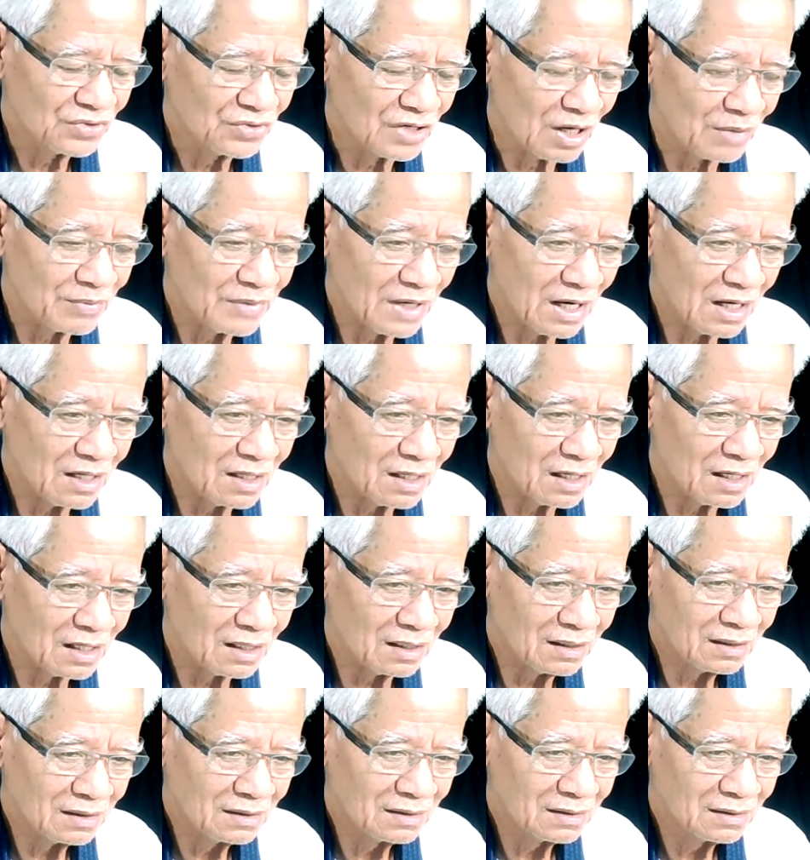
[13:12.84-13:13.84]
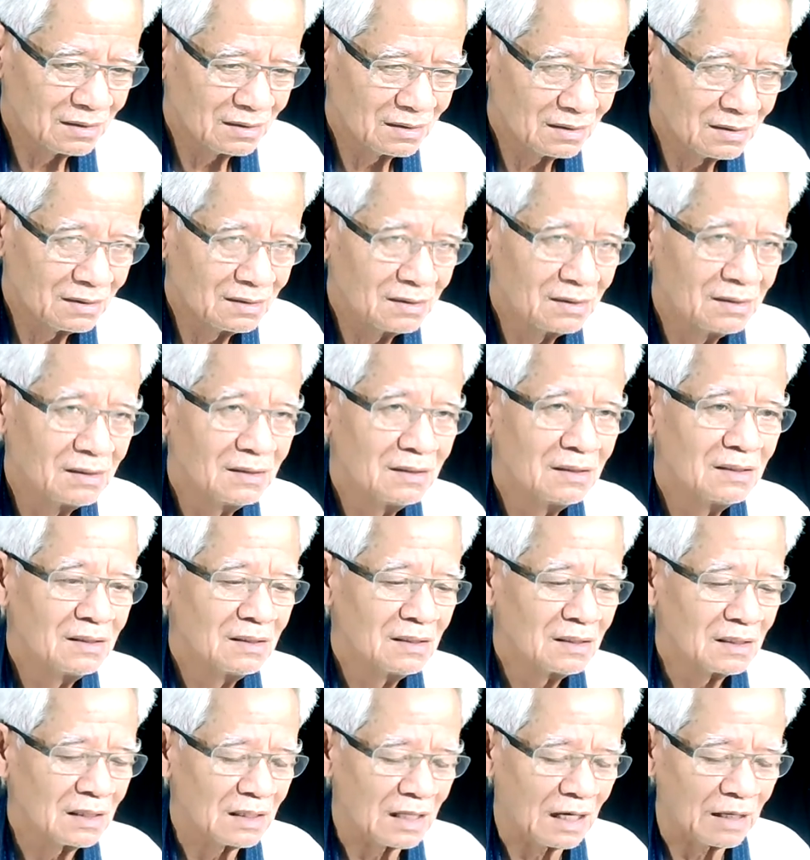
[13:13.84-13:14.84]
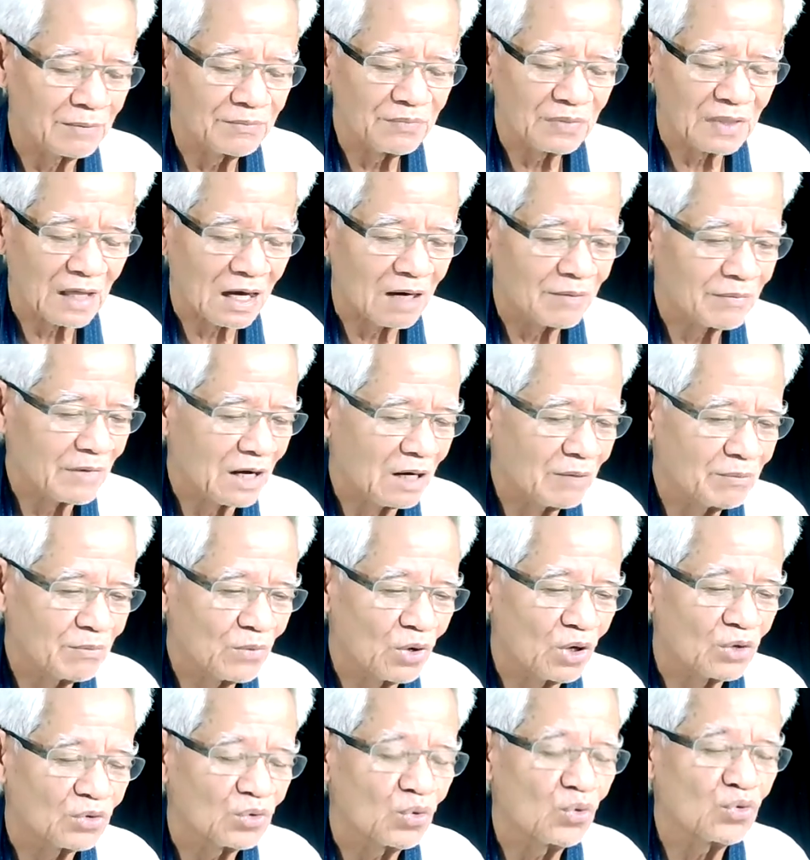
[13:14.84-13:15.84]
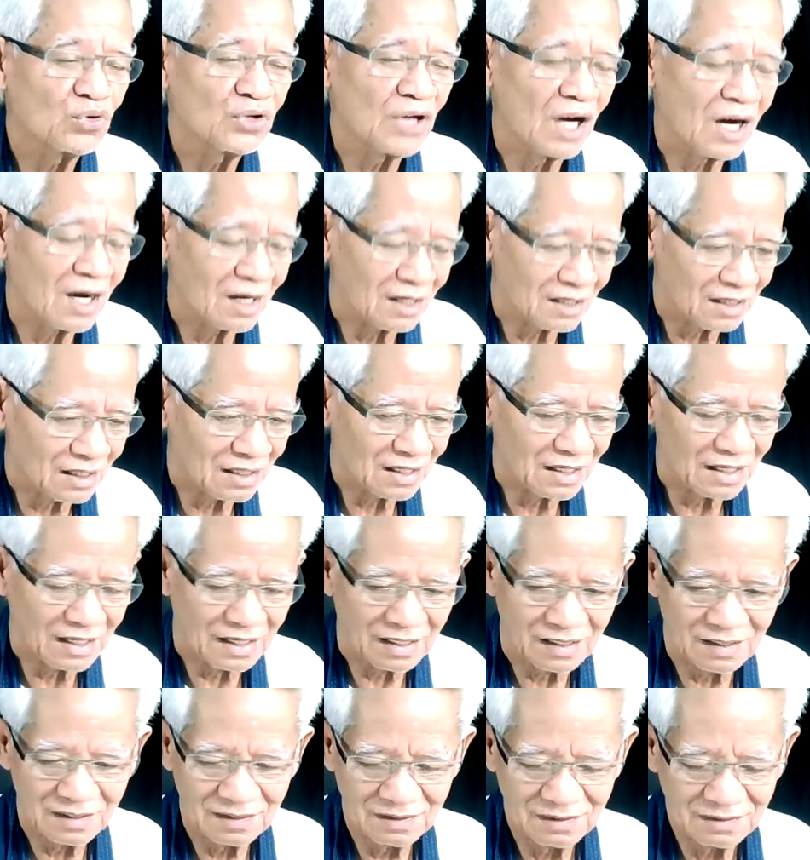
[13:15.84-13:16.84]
จำได้นะทำตามคำบอกทุกอย่างนั่นแหละ